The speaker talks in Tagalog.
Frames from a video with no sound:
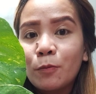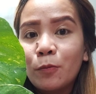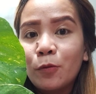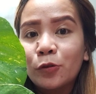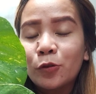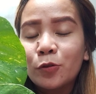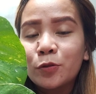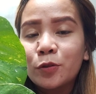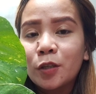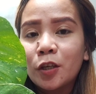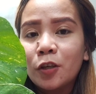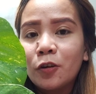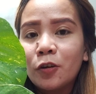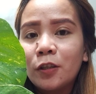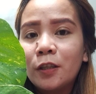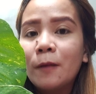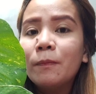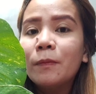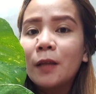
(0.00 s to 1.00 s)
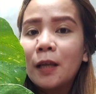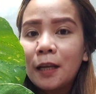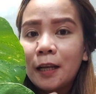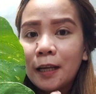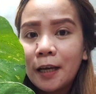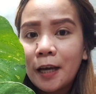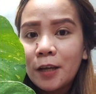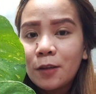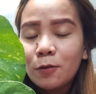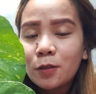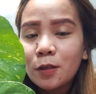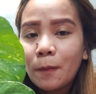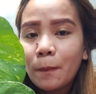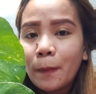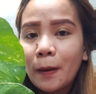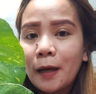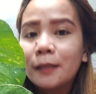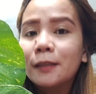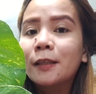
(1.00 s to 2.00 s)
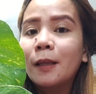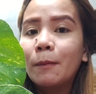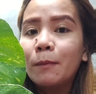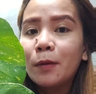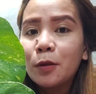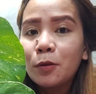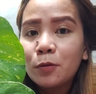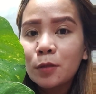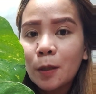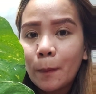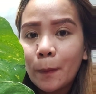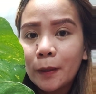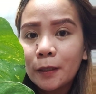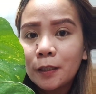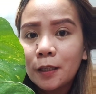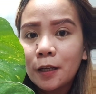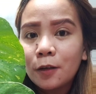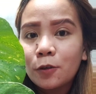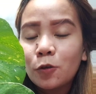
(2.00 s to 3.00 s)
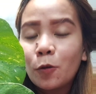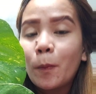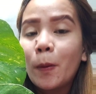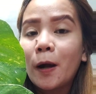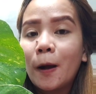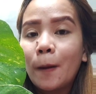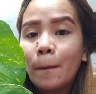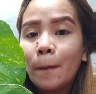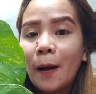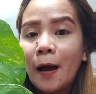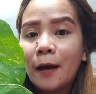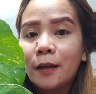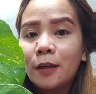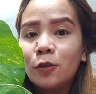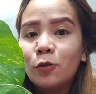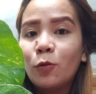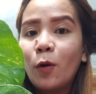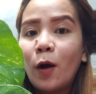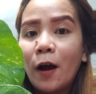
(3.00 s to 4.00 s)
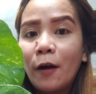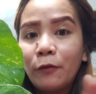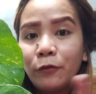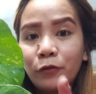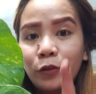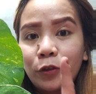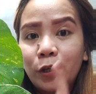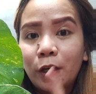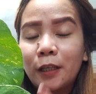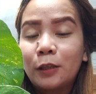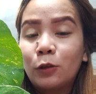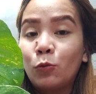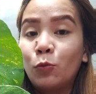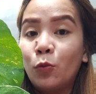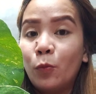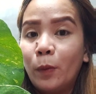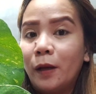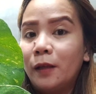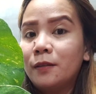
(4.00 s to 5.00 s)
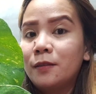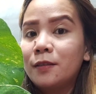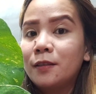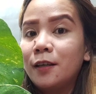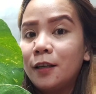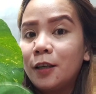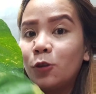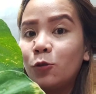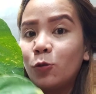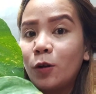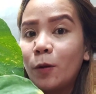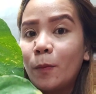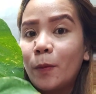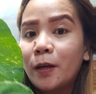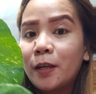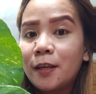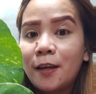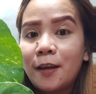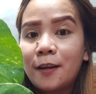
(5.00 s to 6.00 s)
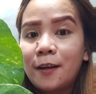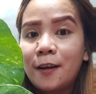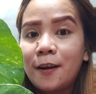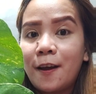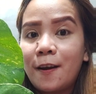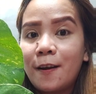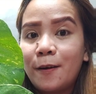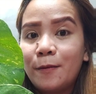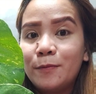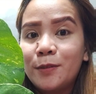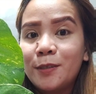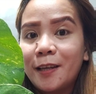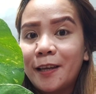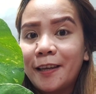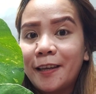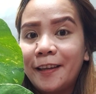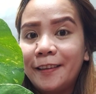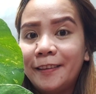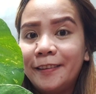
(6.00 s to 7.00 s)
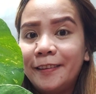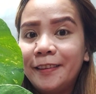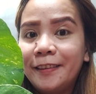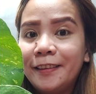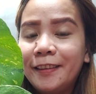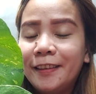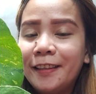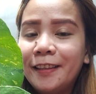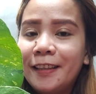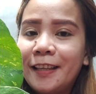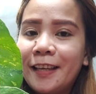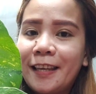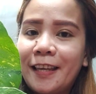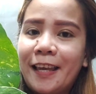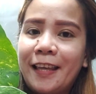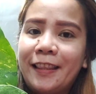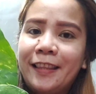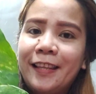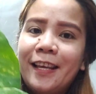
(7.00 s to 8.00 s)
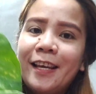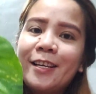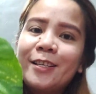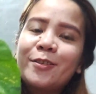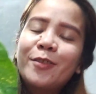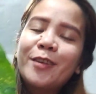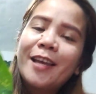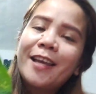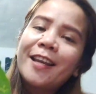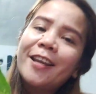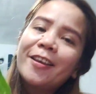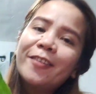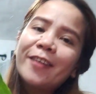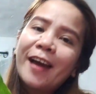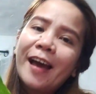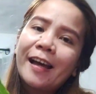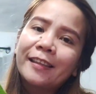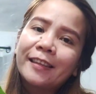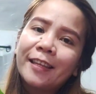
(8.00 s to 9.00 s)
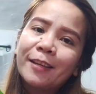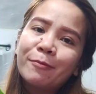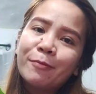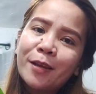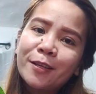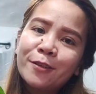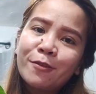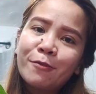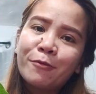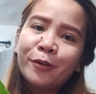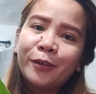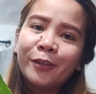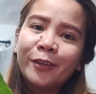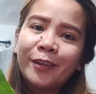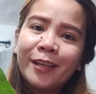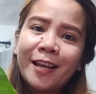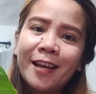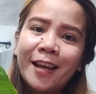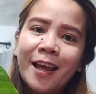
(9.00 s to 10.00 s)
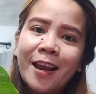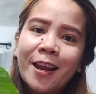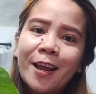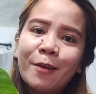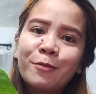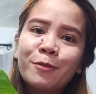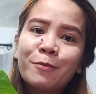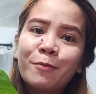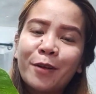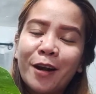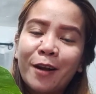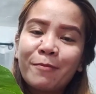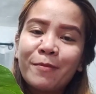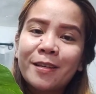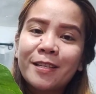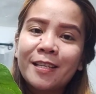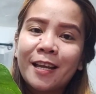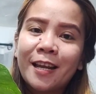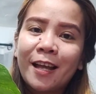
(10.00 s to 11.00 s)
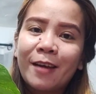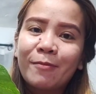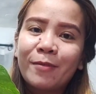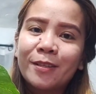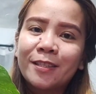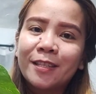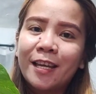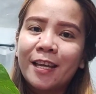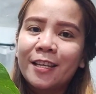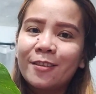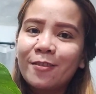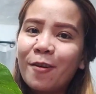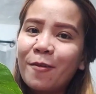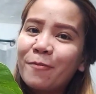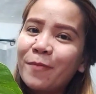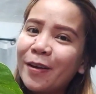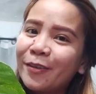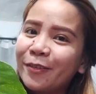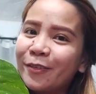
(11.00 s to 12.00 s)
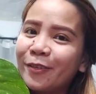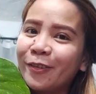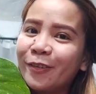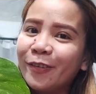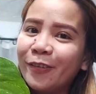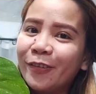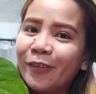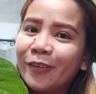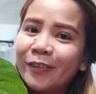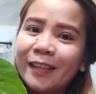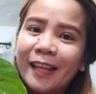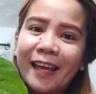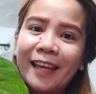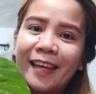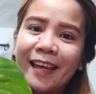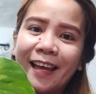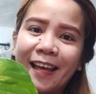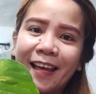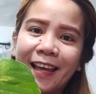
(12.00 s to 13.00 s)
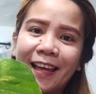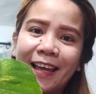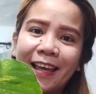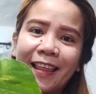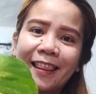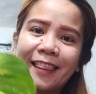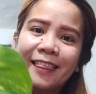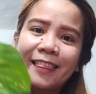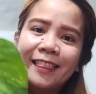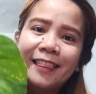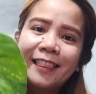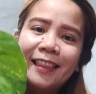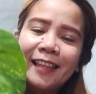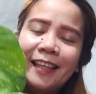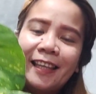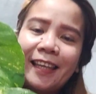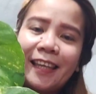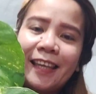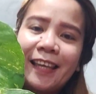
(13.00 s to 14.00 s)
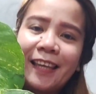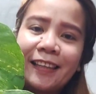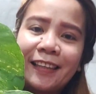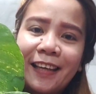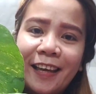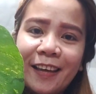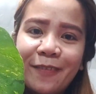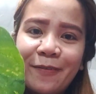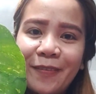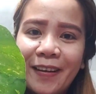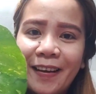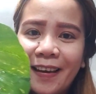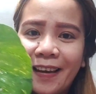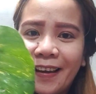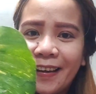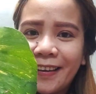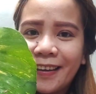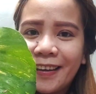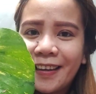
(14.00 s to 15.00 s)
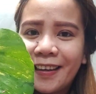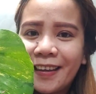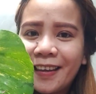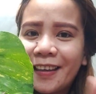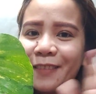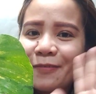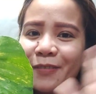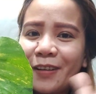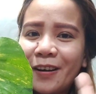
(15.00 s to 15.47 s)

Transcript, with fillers: yung photos na yon Lagay nyo sa pat, tabi nyo sa pader nyo, pagapangin nyo after a two months. Ganito na mangyari, lalabs. Ayan. Ayan. So, yan lang yung ating video for today, lalabs. Maraming salamat sa inyong panonood. Ayan. Ingat kayo palagi.